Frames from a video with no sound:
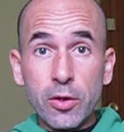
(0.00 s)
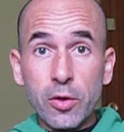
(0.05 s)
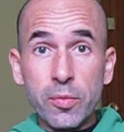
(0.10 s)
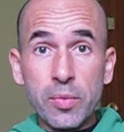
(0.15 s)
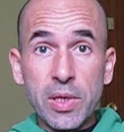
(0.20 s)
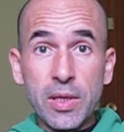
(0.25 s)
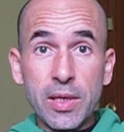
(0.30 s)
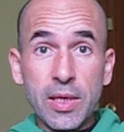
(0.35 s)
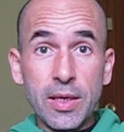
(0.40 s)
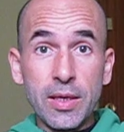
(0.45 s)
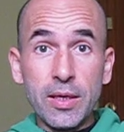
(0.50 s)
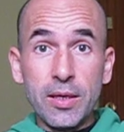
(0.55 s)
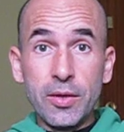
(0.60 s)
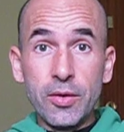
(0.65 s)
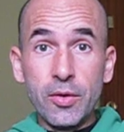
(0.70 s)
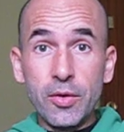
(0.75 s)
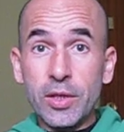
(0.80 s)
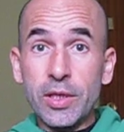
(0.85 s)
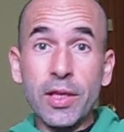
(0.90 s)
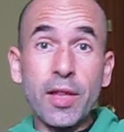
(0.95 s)
comida,
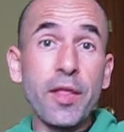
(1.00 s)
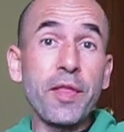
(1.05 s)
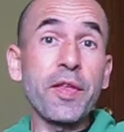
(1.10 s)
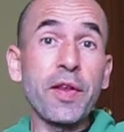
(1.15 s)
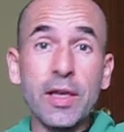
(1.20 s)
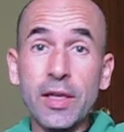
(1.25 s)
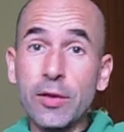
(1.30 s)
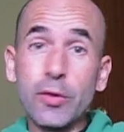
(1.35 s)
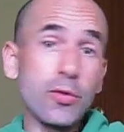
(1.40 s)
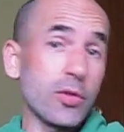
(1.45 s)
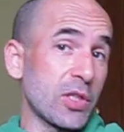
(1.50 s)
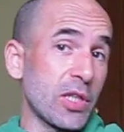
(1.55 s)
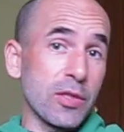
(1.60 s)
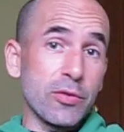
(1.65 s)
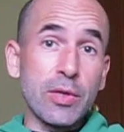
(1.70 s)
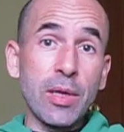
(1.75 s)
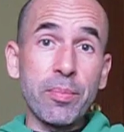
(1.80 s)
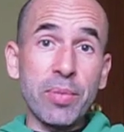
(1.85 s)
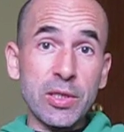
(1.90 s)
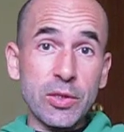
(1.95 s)
no quiere decir que tú seas
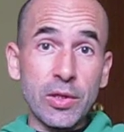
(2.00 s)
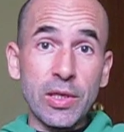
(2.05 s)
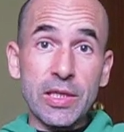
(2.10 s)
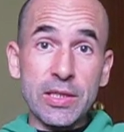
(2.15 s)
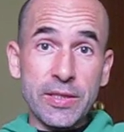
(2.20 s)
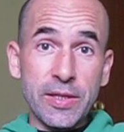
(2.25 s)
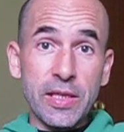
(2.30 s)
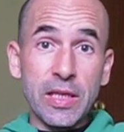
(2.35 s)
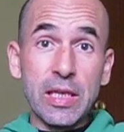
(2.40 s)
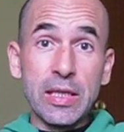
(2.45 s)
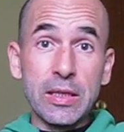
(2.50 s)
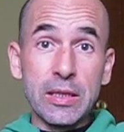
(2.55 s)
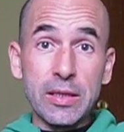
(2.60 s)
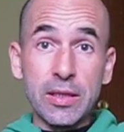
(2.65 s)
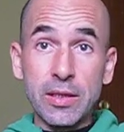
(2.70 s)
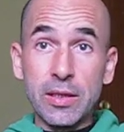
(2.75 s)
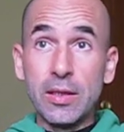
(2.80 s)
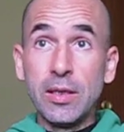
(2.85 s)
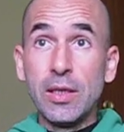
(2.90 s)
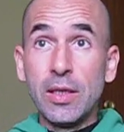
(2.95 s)
una persona
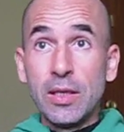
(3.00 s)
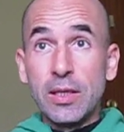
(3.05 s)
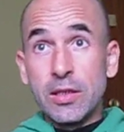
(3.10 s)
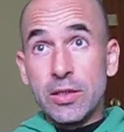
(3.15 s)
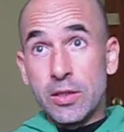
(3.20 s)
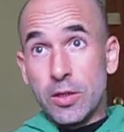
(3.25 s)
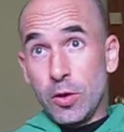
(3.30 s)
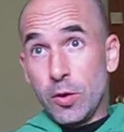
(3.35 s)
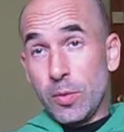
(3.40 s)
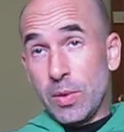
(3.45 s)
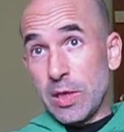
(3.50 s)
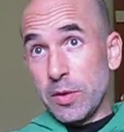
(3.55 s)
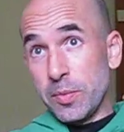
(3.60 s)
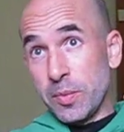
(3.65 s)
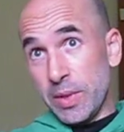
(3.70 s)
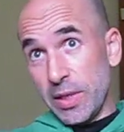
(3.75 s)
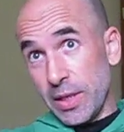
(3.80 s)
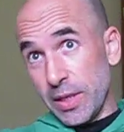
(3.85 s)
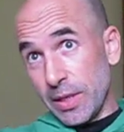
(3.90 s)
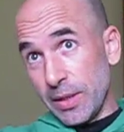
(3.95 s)
excelente, sino más
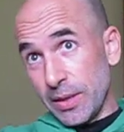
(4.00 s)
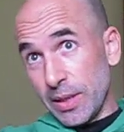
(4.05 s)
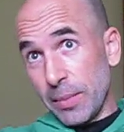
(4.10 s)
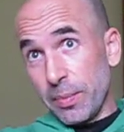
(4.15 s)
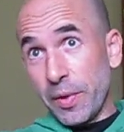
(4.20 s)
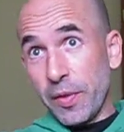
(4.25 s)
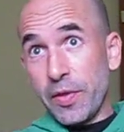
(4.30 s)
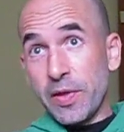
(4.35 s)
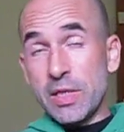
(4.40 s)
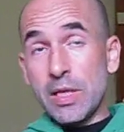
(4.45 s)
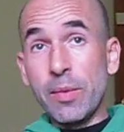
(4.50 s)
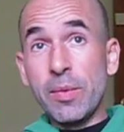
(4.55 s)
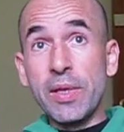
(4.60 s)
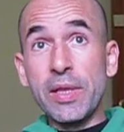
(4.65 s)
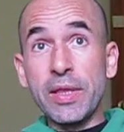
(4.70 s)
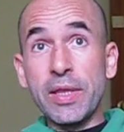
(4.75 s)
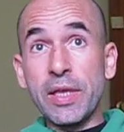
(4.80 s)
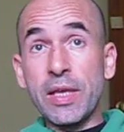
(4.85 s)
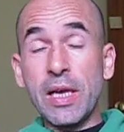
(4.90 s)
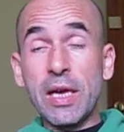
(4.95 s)
bien que
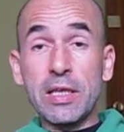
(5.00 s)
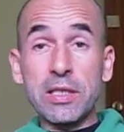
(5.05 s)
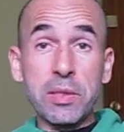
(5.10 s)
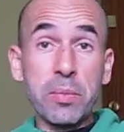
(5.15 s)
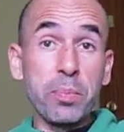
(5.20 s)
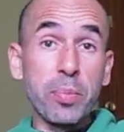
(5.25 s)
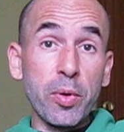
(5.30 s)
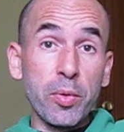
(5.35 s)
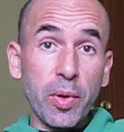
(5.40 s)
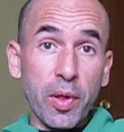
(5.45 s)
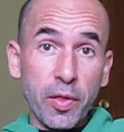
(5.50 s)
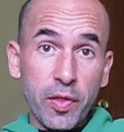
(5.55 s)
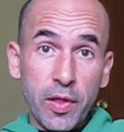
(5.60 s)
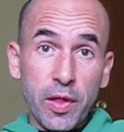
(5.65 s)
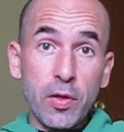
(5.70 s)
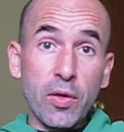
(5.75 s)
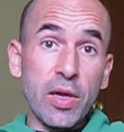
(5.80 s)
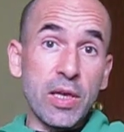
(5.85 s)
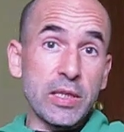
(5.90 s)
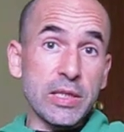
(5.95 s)
precisamente has
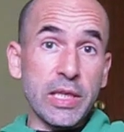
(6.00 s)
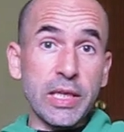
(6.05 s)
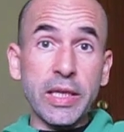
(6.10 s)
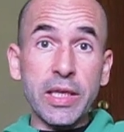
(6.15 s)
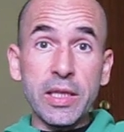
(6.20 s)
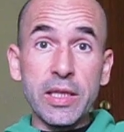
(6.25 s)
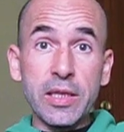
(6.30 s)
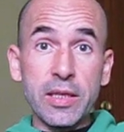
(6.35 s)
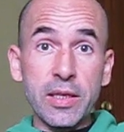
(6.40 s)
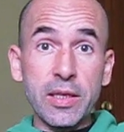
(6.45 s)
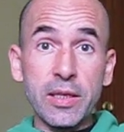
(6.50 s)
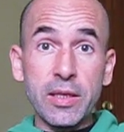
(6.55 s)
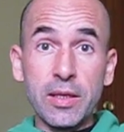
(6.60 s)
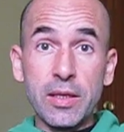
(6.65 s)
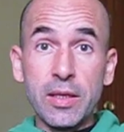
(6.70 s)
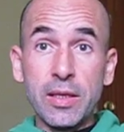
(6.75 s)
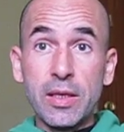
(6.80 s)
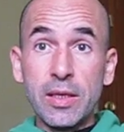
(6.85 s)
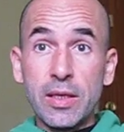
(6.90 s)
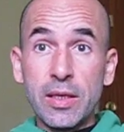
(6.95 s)
empobrecido a esa gente
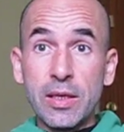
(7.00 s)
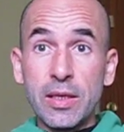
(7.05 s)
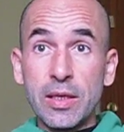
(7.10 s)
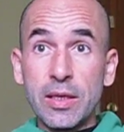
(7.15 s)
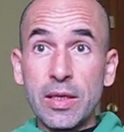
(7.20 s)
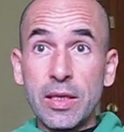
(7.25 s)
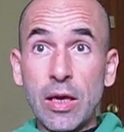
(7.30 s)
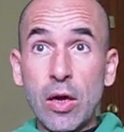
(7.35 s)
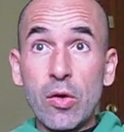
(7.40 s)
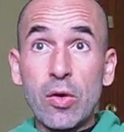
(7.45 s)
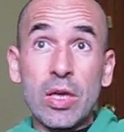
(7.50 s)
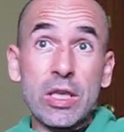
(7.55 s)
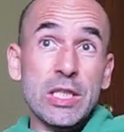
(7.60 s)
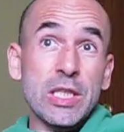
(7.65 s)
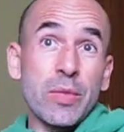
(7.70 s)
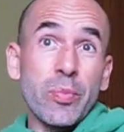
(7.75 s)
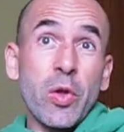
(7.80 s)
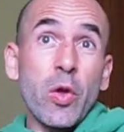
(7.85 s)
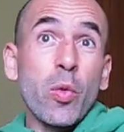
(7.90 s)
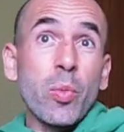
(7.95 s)
que ahora
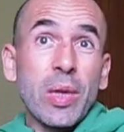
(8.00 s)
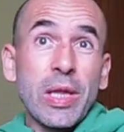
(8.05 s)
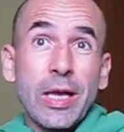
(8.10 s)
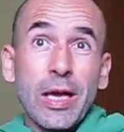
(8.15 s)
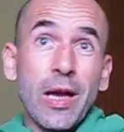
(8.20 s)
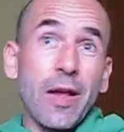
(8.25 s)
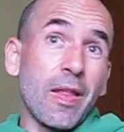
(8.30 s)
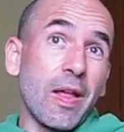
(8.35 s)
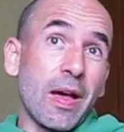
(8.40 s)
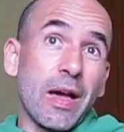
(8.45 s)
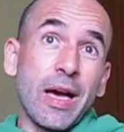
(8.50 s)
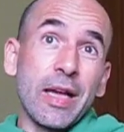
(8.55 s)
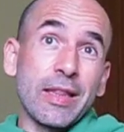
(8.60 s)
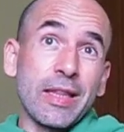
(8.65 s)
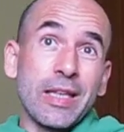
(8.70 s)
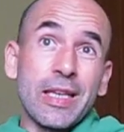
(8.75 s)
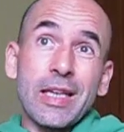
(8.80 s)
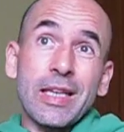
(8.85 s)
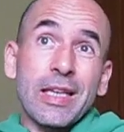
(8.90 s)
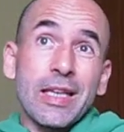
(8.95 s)
se ve obligada a
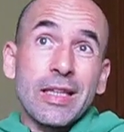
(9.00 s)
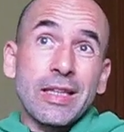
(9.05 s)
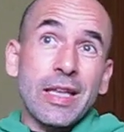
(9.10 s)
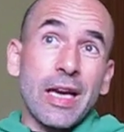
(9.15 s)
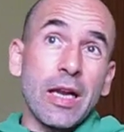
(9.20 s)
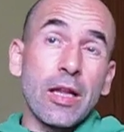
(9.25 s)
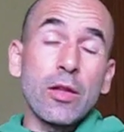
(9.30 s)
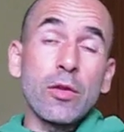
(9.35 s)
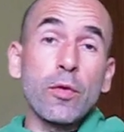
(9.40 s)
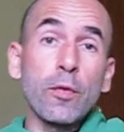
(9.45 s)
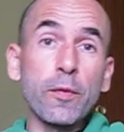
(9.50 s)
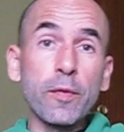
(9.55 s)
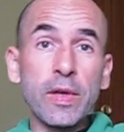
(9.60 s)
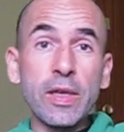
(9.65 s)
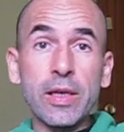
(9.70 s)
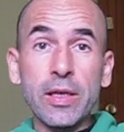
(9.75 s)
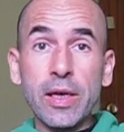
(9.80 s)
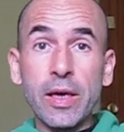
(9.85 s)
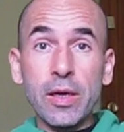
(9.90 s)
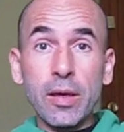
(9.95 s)
tener que entrar en tu
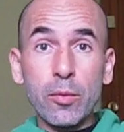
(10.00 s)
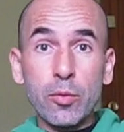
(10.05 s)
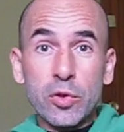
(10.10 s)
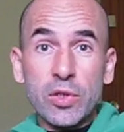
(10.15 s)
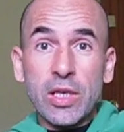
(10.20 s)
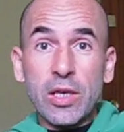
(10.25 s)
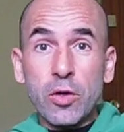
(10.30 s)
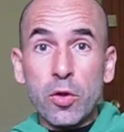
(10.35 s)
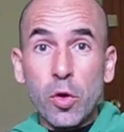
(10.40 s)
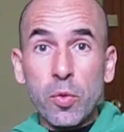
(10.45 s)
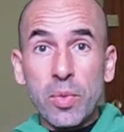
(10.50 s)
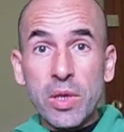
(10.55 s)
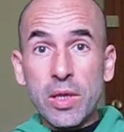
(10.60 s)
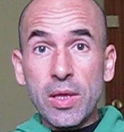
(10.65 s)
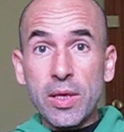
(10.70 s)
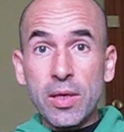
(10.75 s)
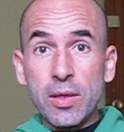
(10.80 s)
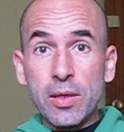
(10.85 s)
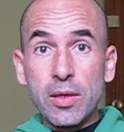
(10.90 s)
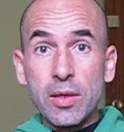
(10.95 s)
finca a buscar
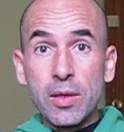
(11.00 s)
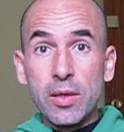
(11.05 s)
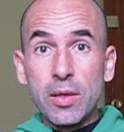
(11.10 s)
comida